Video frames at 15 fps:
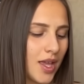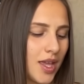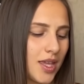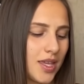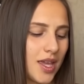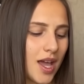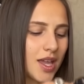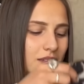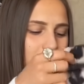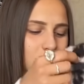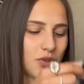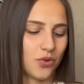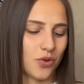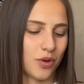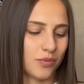Я
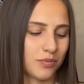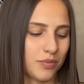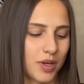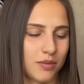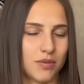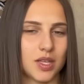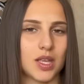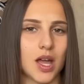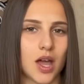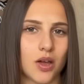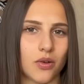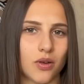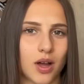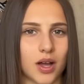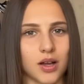ее
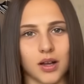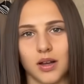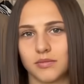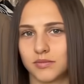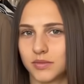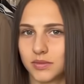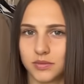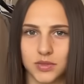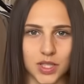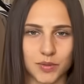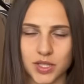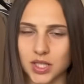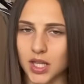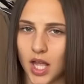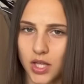применяю как
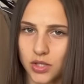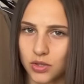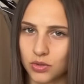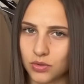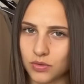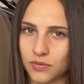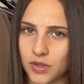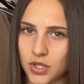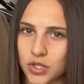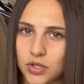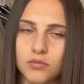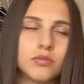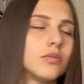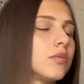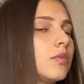самостоятельную
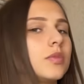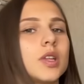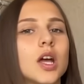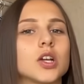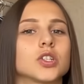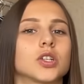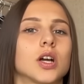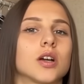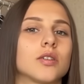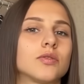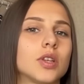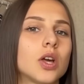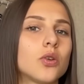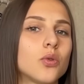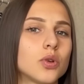вещь, так же, как и
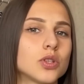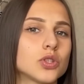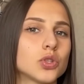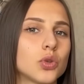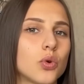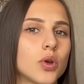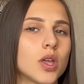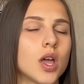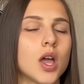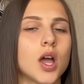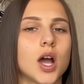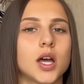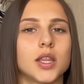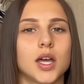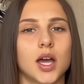второй слой.
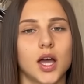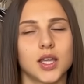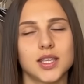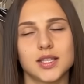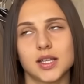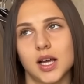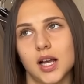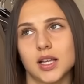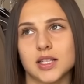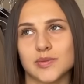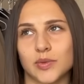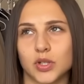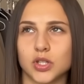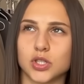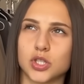Она идеально
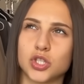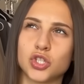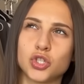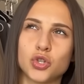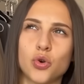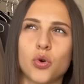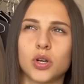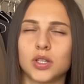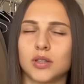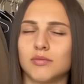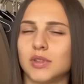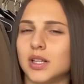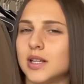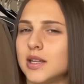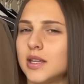смотрится с
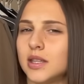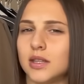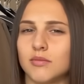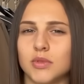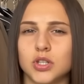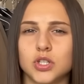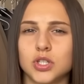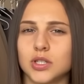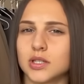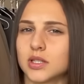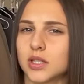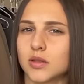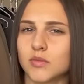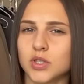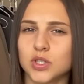черными длинными
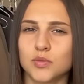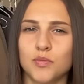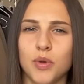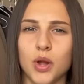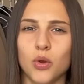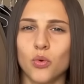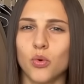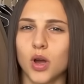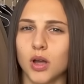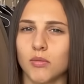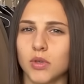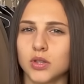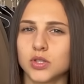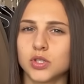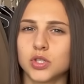джинсами, с
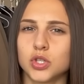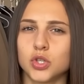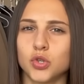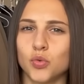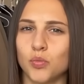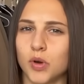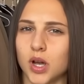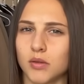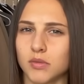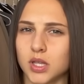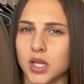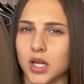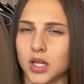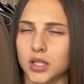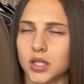брюками, с юбками
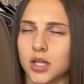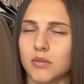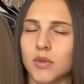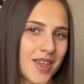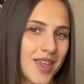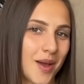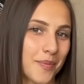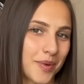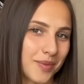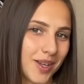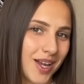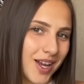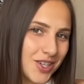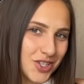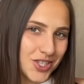некоторыми. Я прям
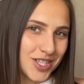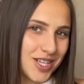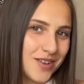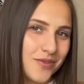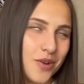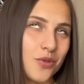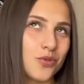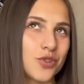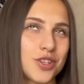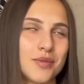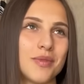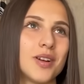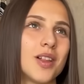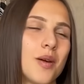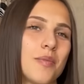такая счастливая, уж не
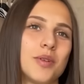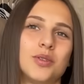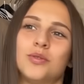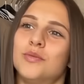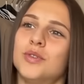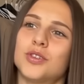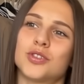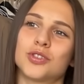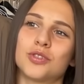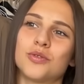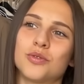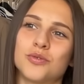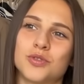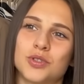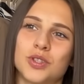могла подумать,
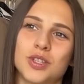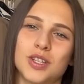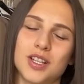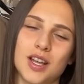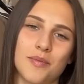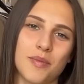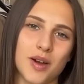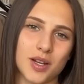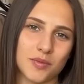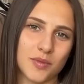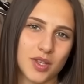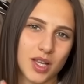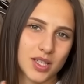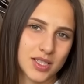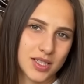что все-таки леопард
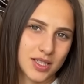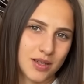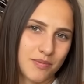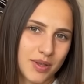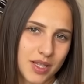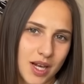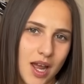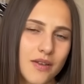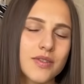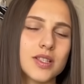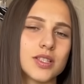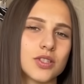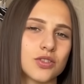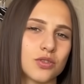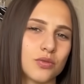мне так сильно
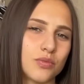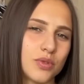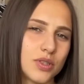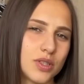понравится, и что он будет